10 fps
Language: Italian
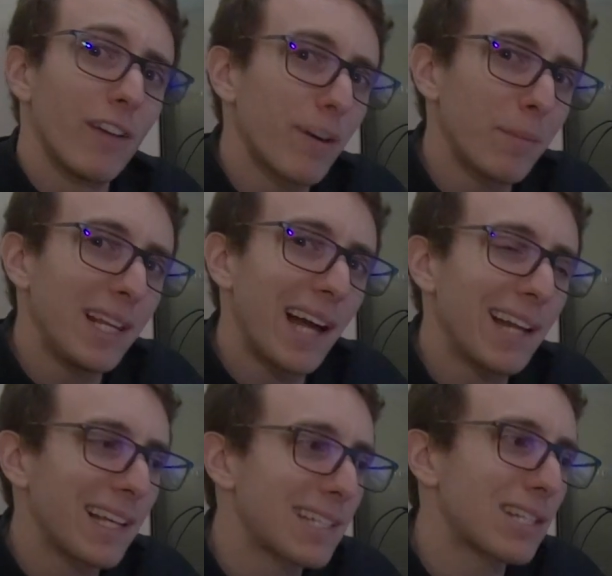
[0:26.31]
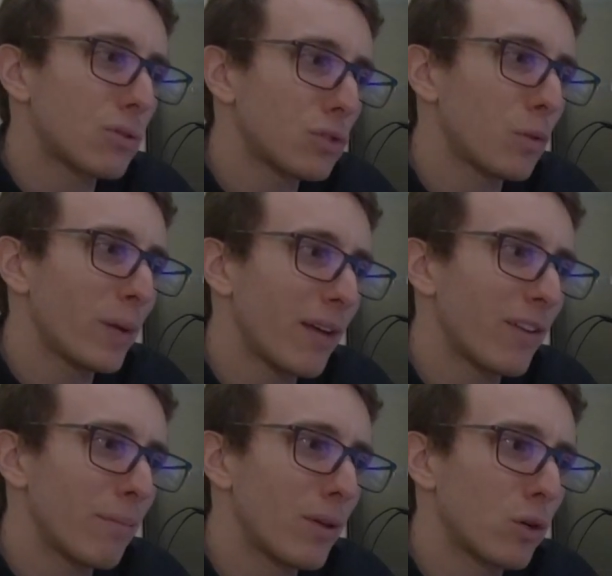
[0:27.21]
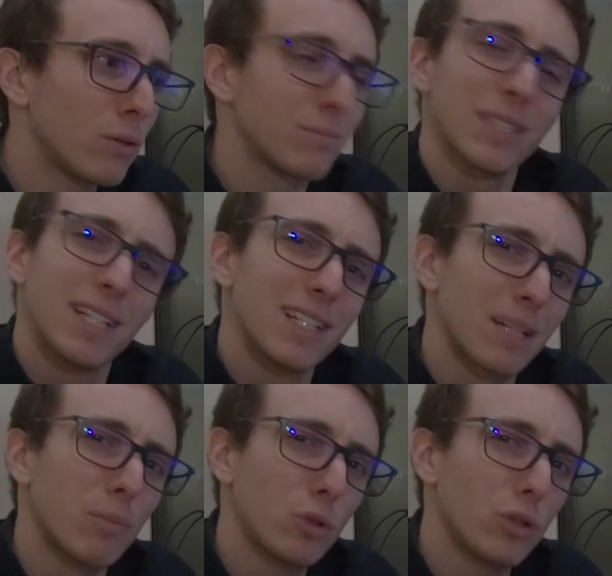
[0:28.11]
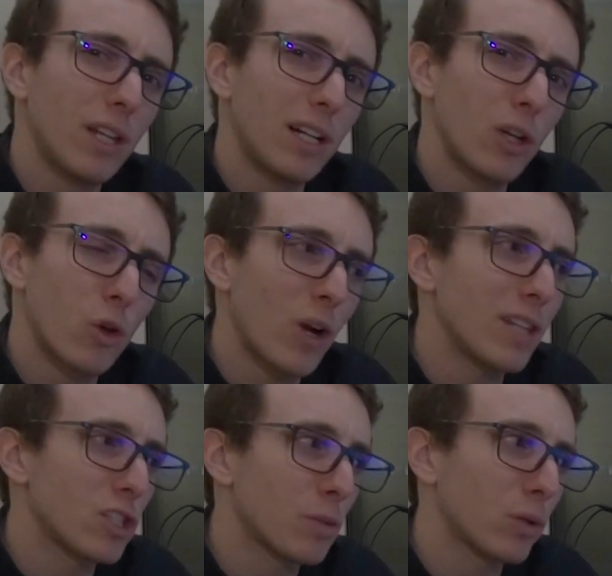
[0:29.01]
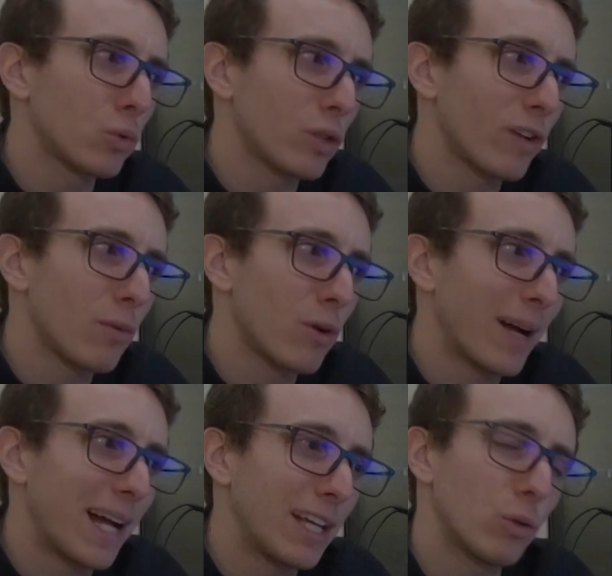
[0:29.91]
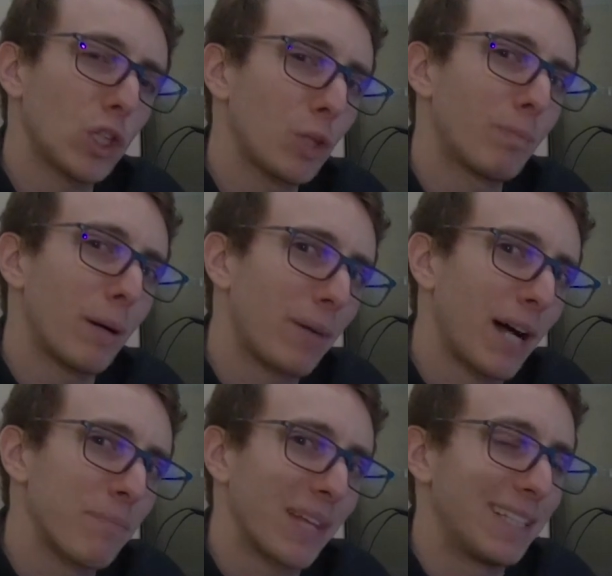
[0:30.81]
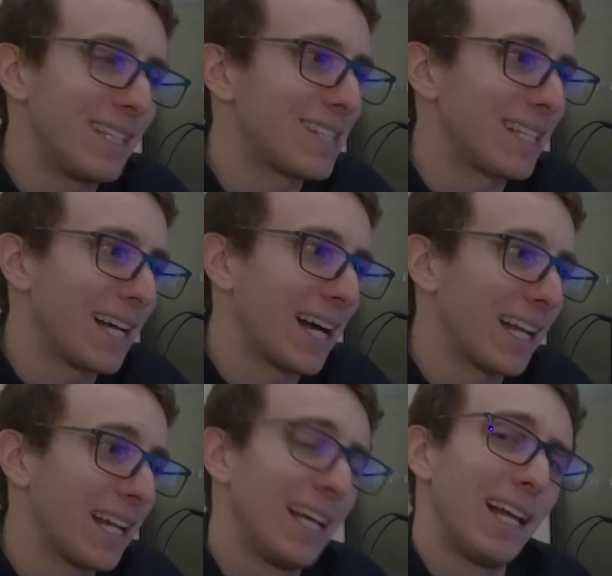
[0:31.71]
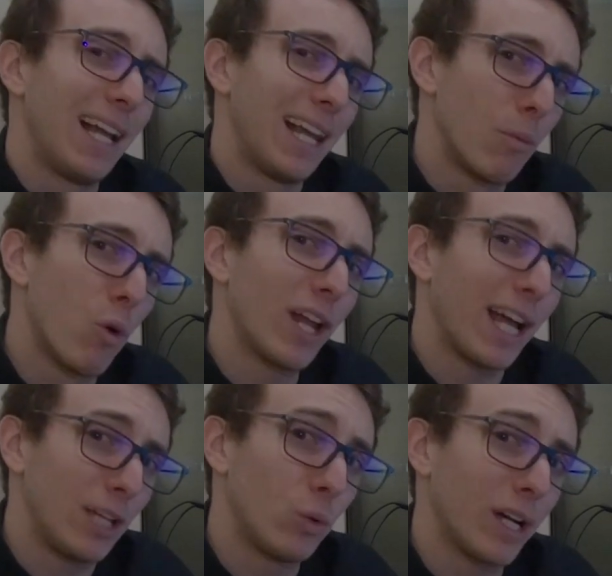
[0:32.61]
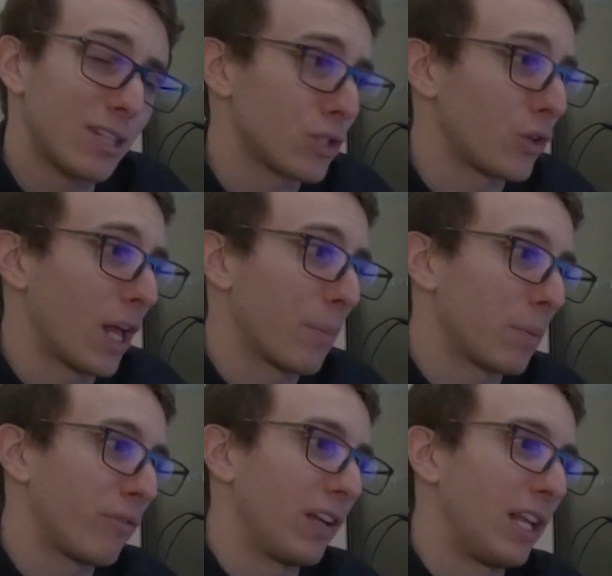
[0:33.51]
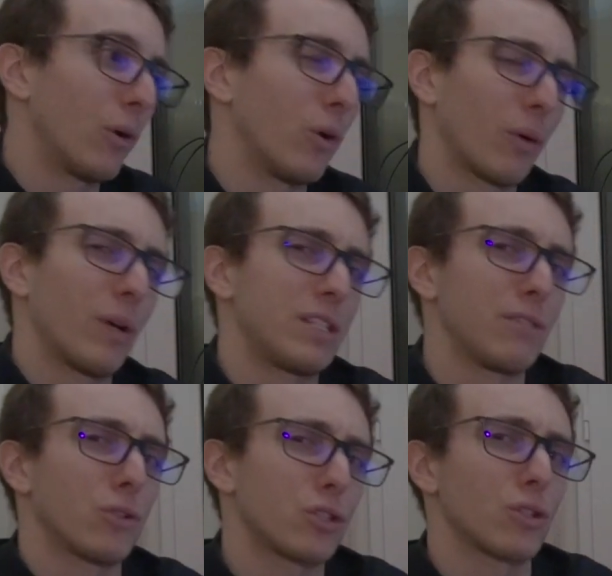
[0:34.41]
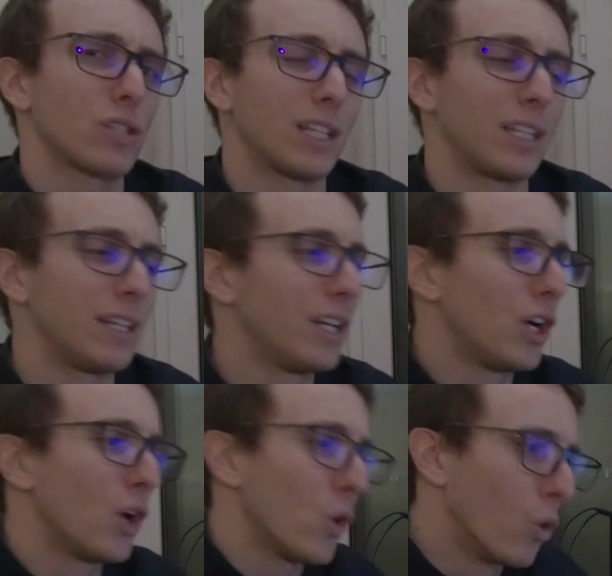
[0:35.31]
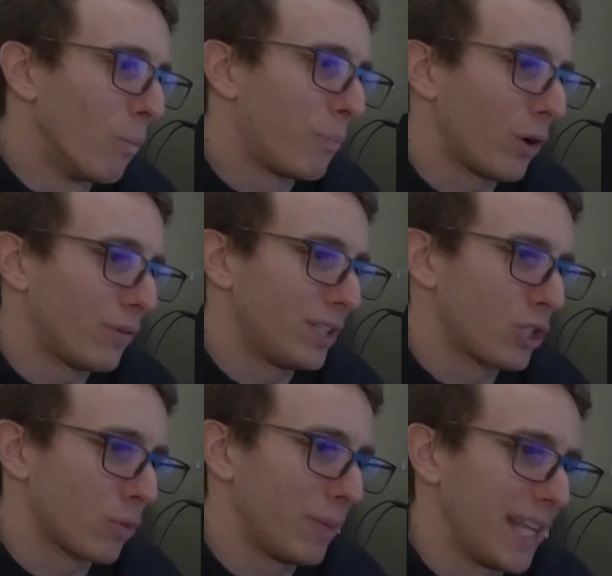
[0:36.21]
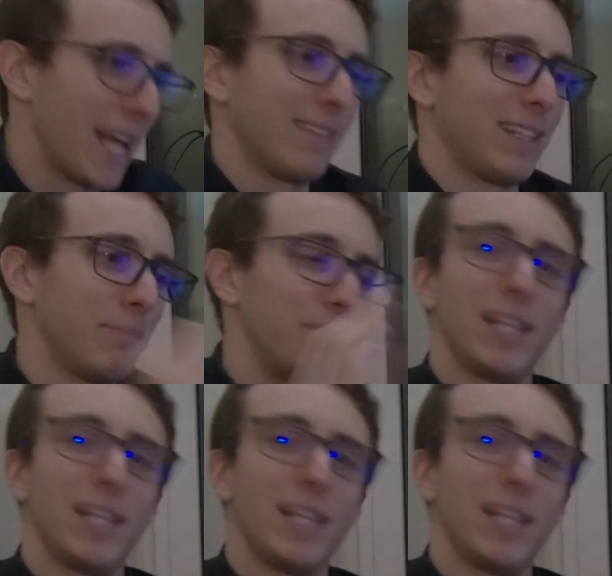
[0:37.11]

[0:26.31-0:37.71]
familiari che secondo me avrebbero saputo dire loro, anzi soprattutto avrebbero magari aiutato il papà ad insegnare la buona educazione ai propri figli qualora questi fossero stati un po' disobbedienti.